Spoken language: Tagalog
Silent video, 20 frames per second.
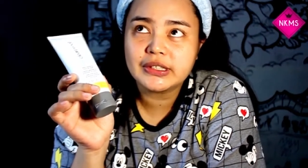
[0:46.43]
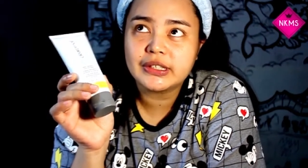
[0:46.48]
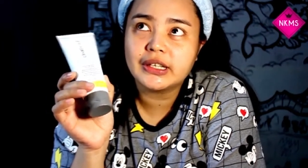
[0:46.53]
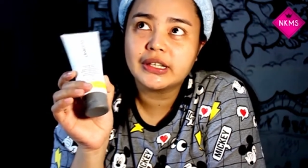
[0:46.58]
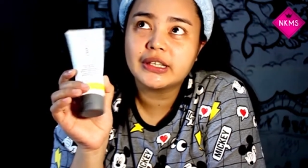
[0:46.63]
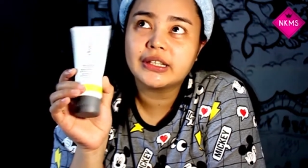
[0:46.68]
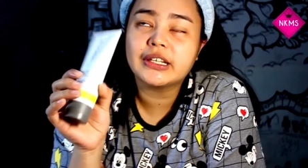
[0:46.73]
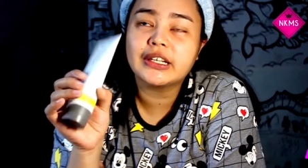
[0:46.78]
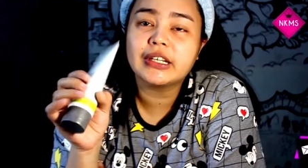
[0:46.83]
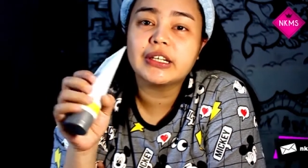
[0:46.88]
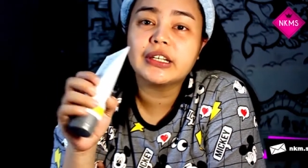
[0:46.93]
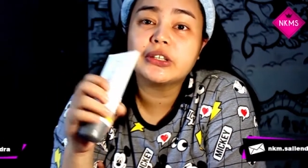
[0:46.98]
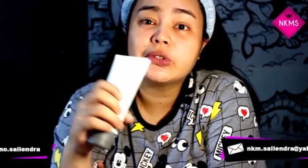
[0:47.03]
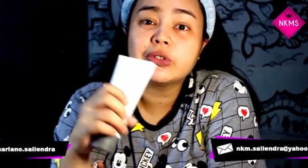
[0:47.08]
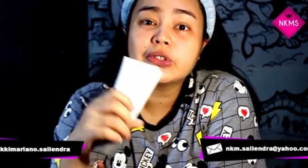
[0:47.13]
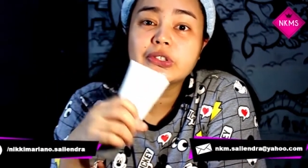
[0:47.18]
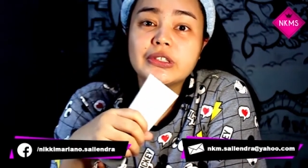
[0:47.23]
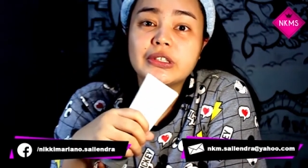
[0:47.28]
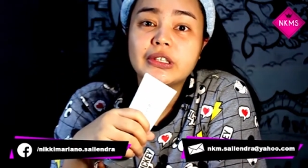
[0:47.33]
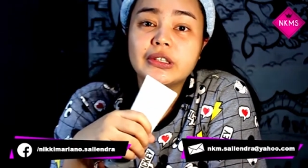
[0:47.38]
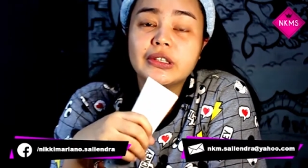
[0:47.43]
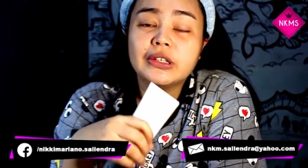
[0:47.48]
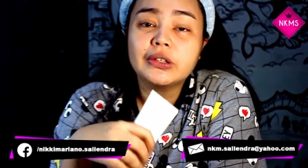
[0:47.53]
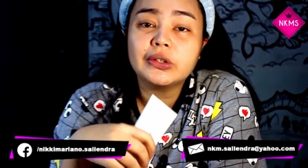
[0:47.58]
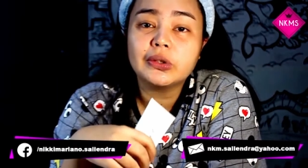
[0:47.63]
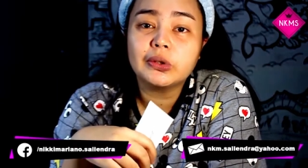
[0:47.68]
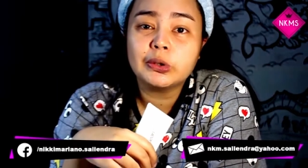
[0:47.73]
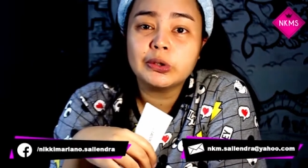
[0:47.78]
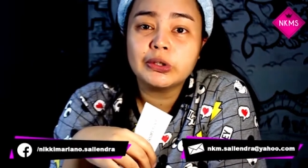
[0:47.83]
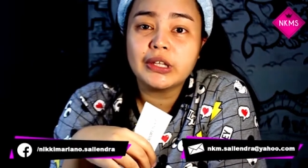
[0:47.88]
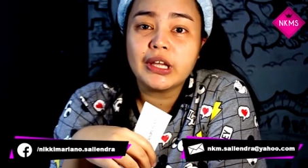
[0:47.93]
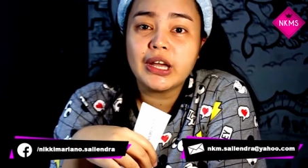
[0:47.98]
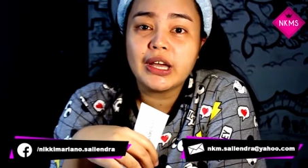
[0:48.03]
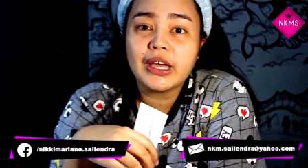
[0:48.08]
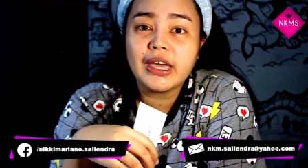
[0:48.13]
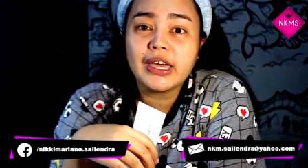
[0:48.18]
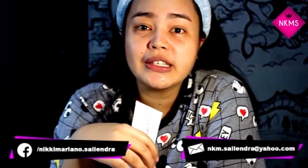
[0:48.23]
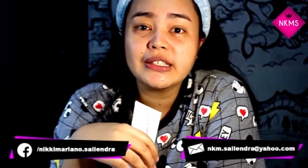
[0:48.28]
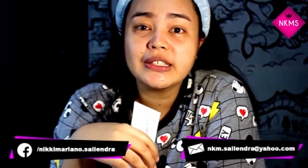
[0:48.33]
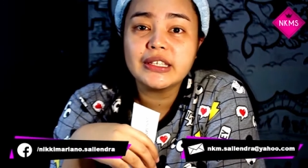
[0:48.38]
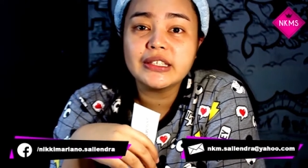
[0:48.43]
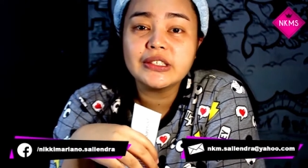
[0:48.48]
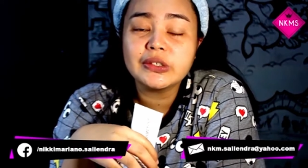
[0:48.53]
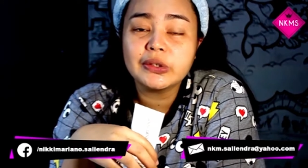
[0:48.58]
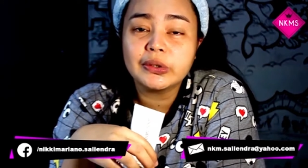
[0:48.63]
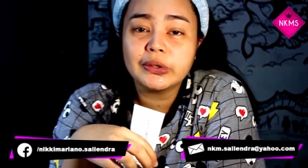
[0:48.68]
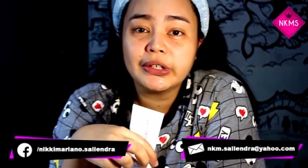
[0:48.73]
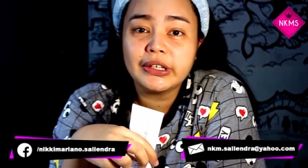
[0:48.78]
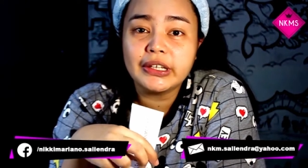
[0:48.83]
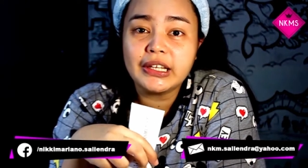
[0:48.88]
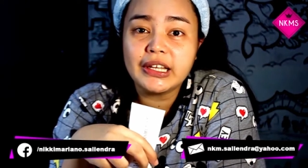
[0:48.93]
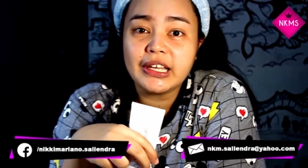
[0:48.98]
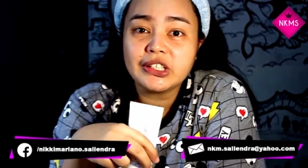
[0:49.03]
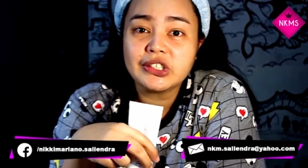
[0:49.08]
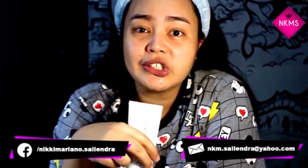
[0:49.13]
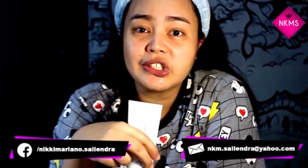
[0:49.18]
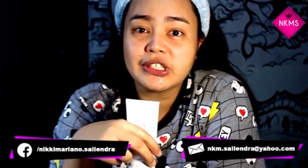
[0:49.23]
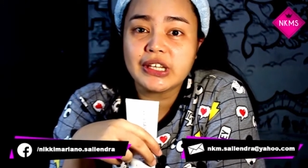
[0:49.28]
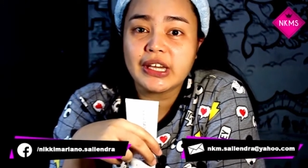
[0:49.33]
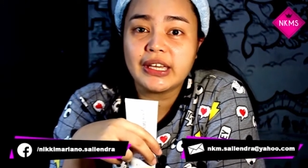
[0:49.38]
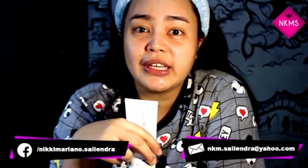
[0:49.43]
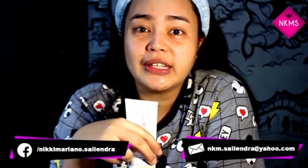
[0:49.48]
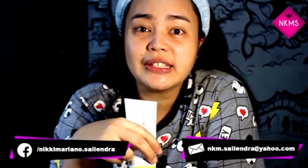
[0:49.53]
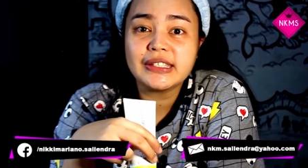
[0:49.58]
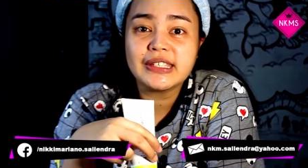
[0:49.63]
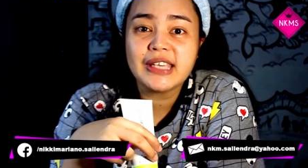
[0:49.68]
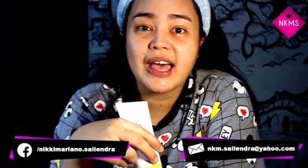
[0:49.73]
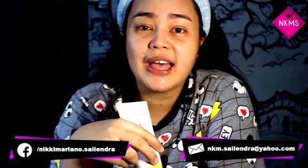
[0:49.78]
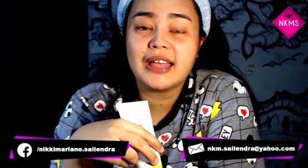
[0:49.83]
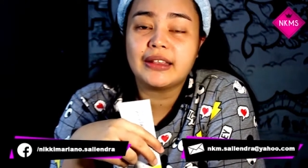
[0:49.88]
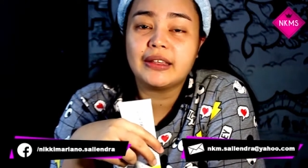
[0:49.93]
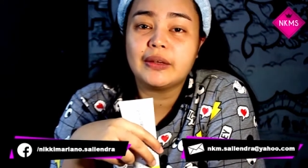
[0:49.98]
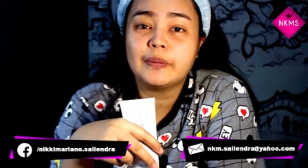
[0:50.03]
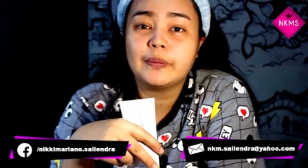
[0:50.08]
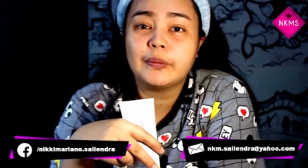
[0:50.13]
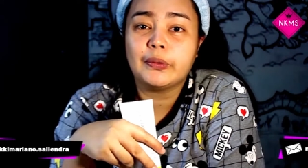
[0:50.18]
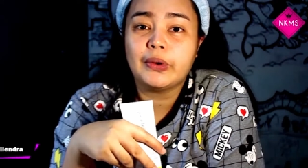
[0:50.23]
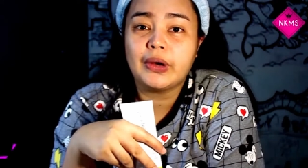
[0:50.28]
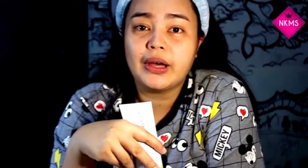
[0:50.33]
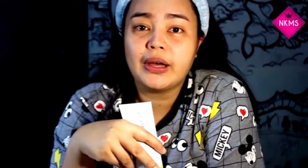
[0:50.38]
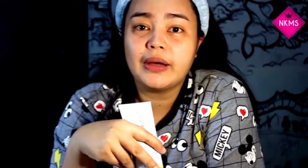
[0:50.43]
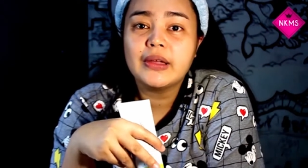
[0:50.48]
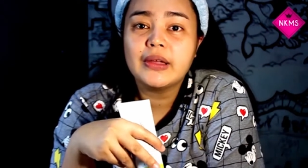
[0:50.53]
Nagre-reduce din ito ng excess oil at shine sa ating muka.